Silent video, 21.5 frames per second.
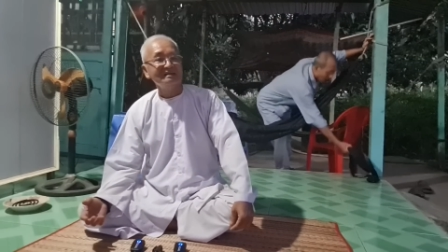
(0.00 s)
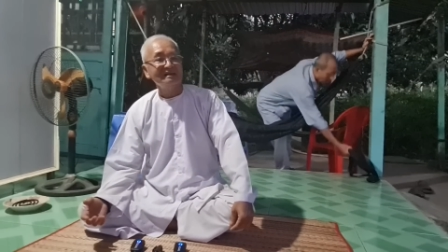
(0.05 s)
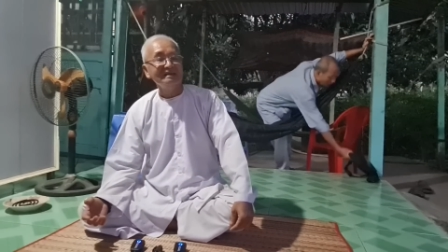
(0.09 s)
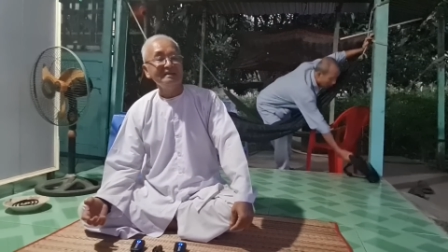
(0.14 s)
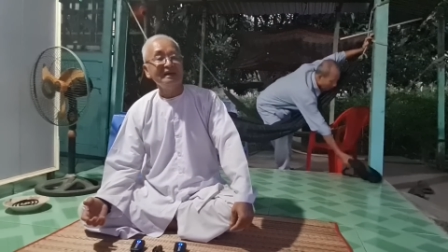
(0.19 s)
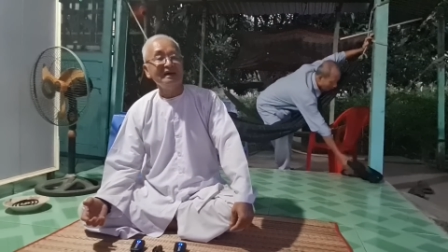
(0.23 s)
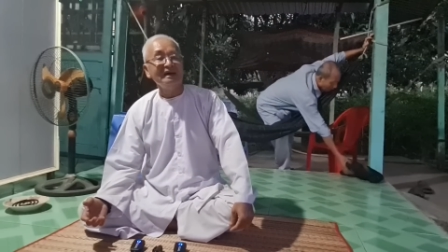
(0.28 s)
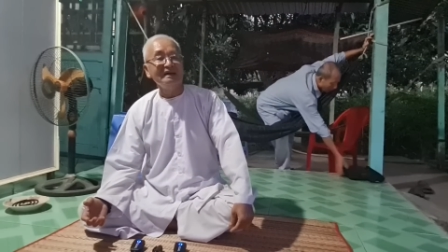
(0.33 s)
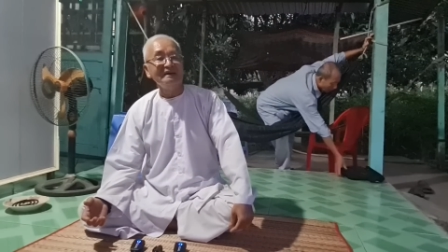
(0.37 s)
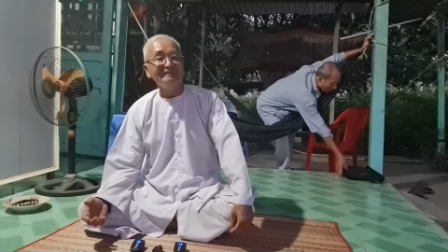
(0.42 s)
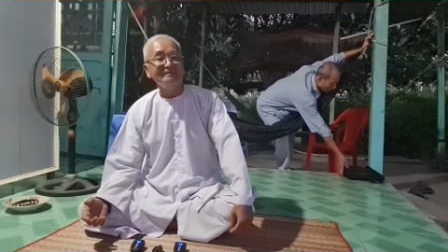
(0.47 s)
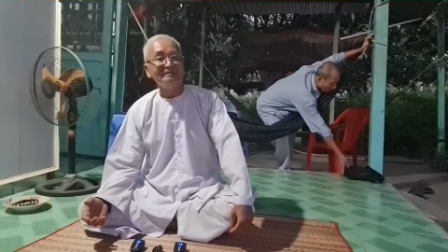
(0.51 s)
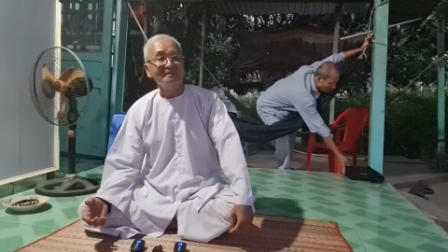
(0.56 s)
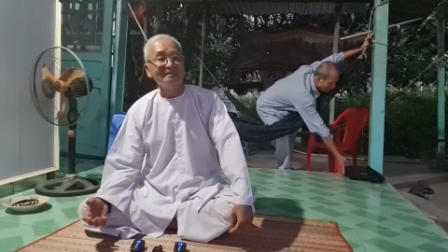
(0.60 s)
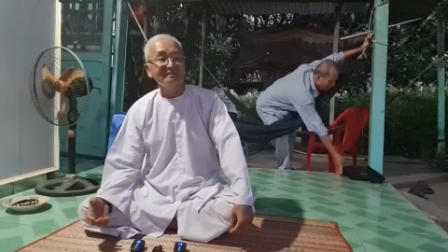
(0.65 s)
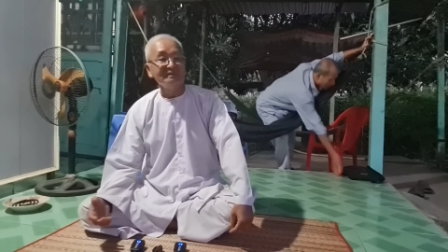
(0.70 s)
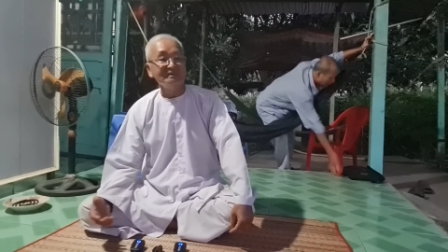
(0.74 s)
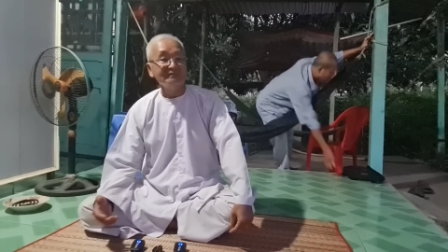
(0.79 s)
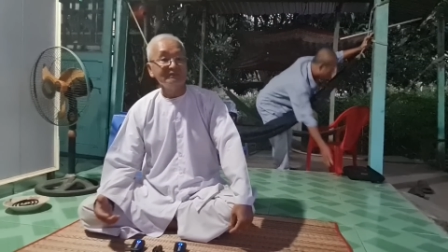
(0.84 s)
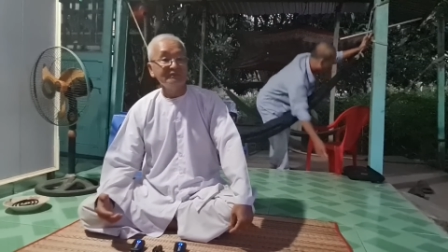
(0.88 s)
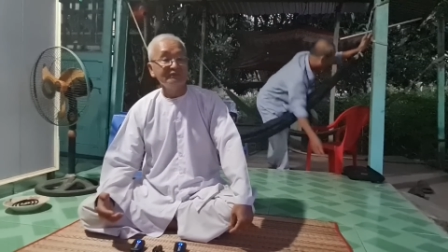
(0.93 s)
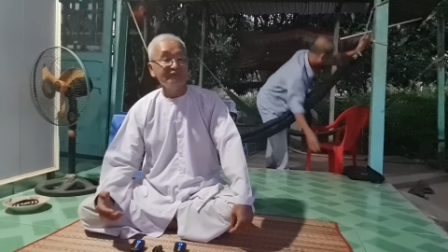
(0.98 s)
cái
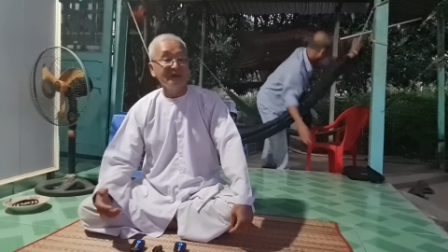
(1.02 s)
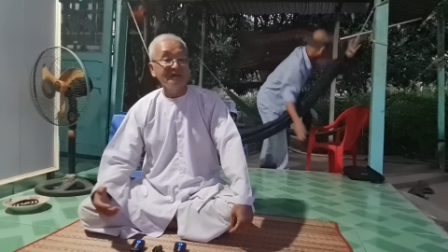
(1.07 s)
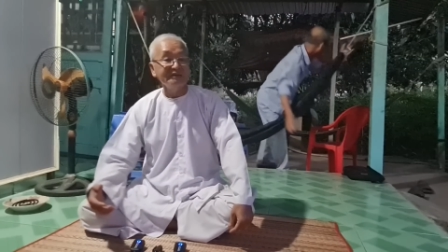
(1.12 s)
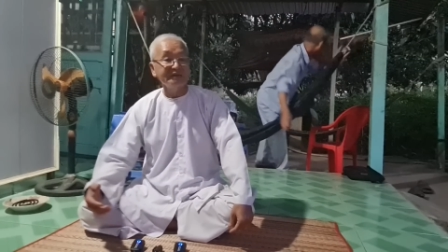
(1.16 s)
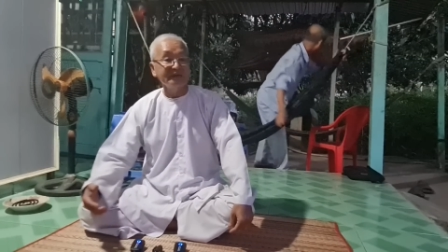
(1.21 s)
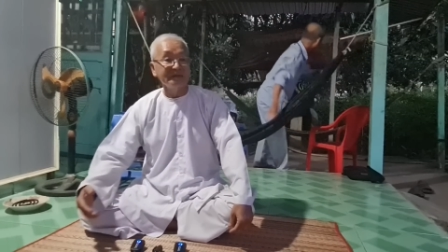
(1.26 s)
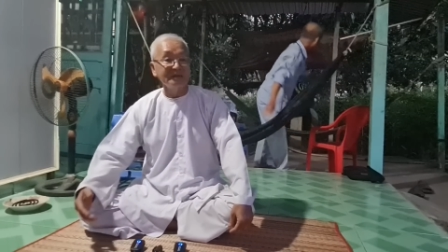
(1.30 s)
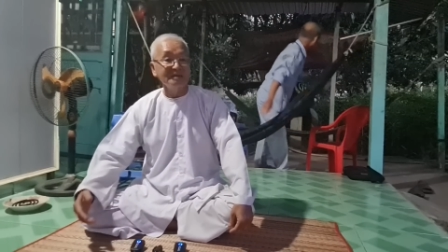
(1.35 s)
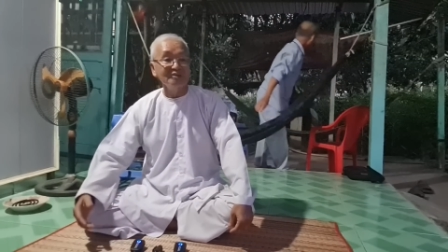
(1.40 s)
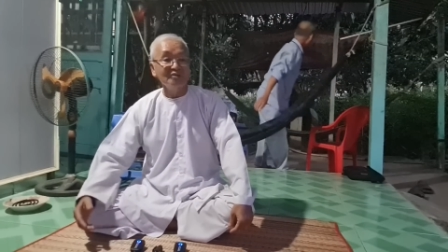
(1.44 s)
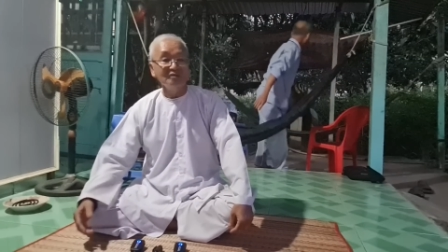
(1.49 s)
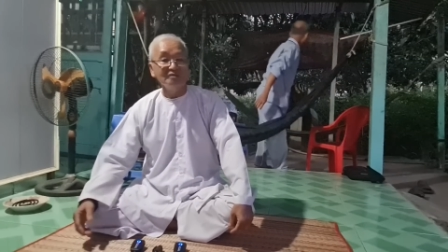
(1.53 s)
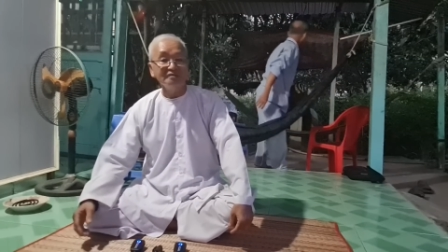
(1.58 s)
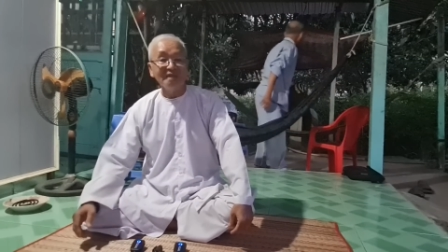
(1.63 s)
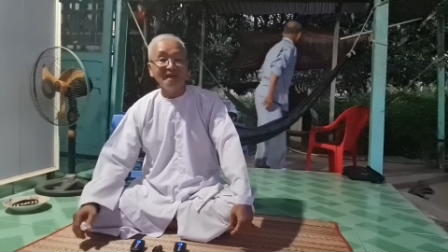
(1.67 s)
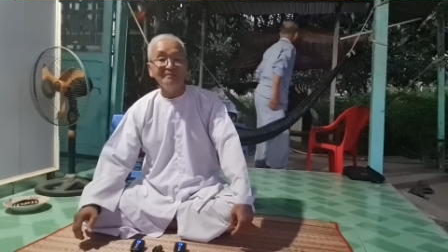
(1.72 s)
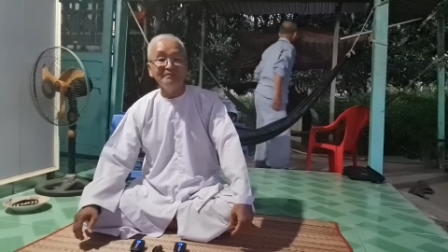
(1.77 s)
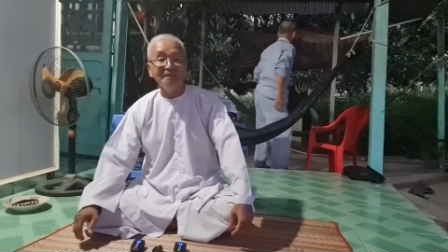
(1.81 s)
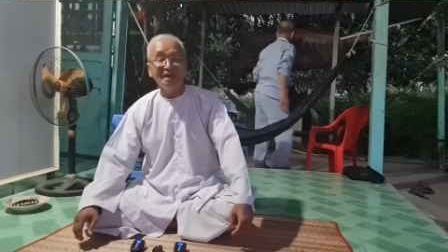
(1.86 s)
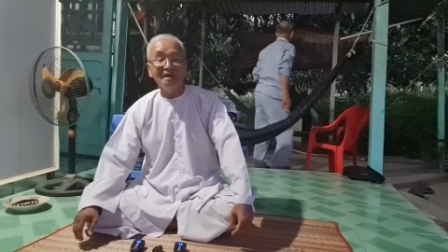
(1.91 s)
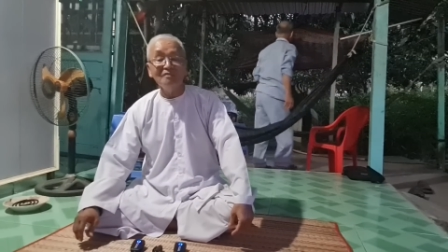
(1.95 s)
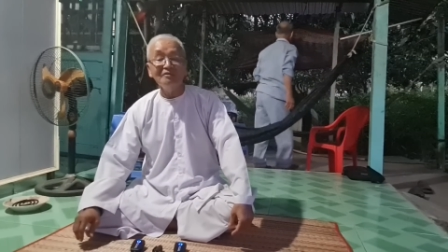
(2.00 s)
nền phát triển của
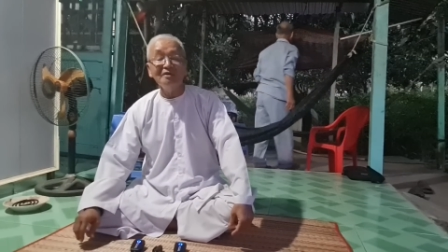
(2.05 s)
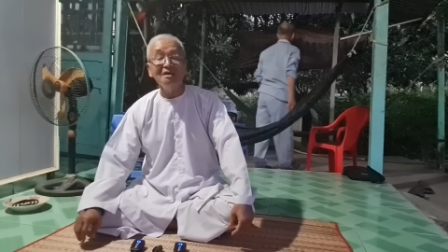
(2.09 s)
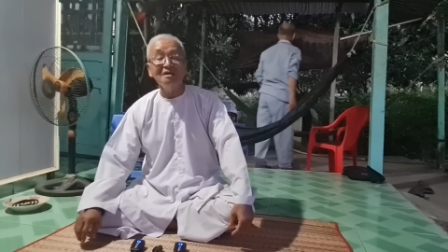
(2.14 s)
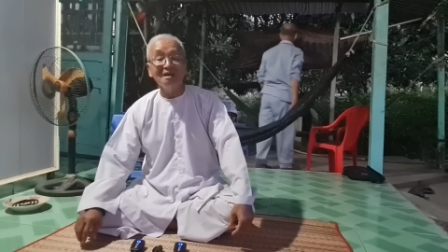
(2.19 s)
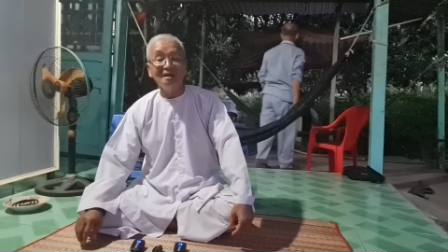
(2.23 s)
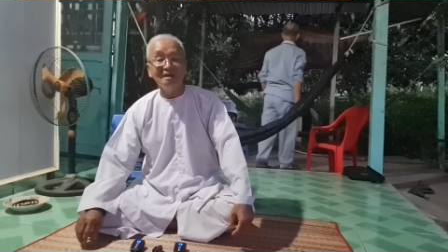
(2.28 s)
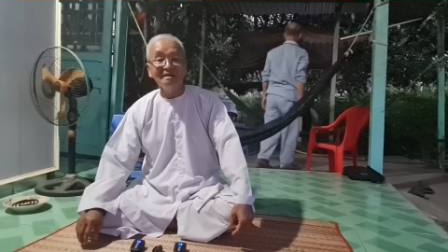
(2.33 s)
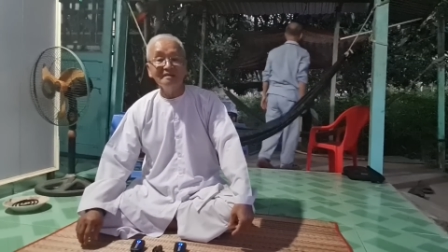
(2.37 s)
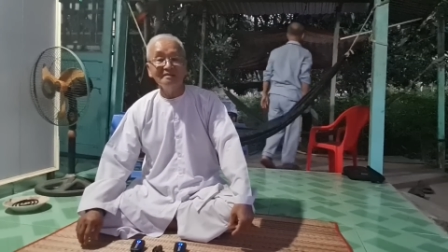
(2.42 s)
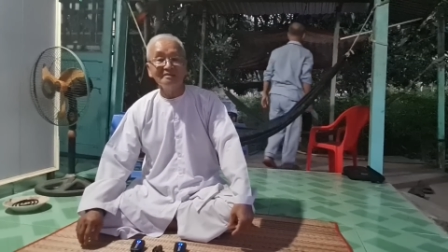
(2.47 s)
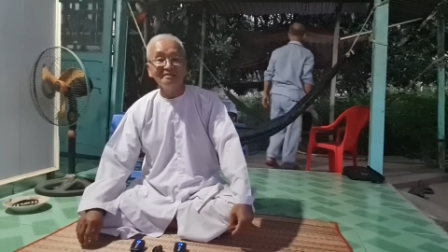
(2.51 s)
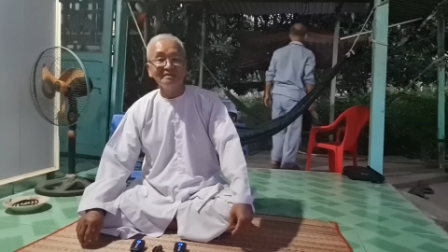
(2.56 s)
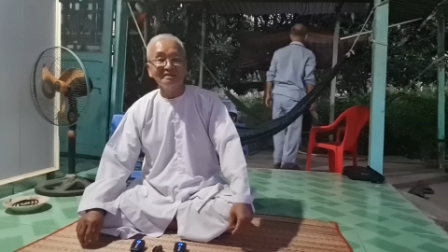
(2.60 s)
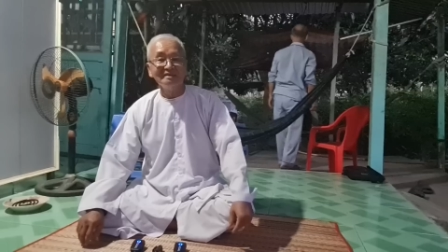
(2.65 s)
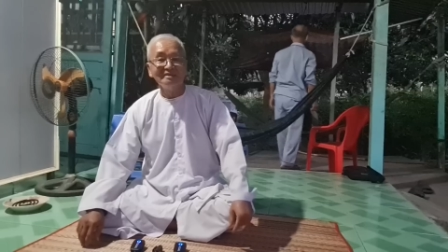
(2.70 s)
tam giáo rất lớn